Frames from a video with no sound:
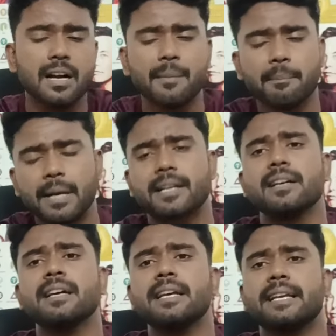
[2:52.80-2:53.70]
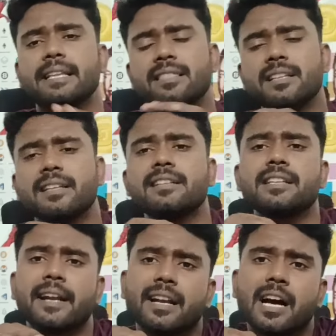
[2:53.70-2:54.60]
பட் இந்த
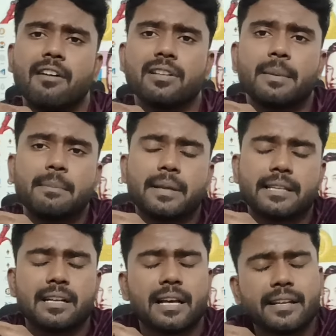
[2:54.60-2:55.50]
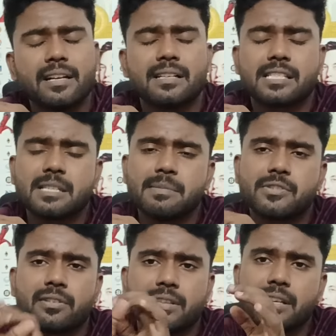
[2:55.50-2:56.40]
தளத்துல என்ன ஆகுது அப்படின்னு பாத்தீங்கன்னா நிறைய
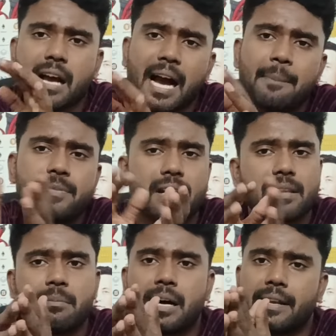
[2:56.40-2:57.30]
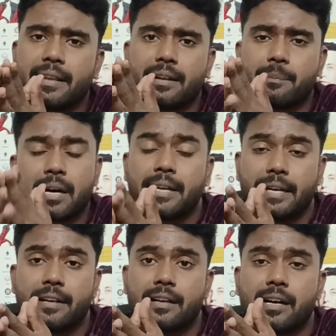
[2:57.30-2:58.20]
கஸ்டமர்ஸ் வந்து ஆப் தளத்தை மாறி
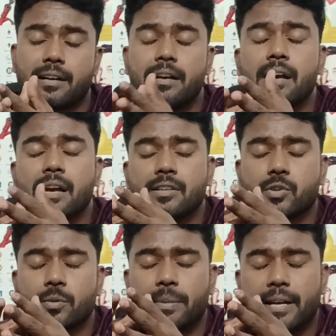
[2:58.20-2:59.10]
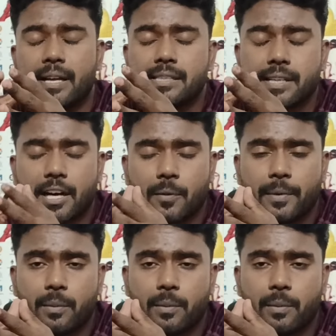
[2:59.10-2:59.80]
மாறிட்டு இருக்காங்க ஸோ பினான்ஸ் யாருமே ரொம்ப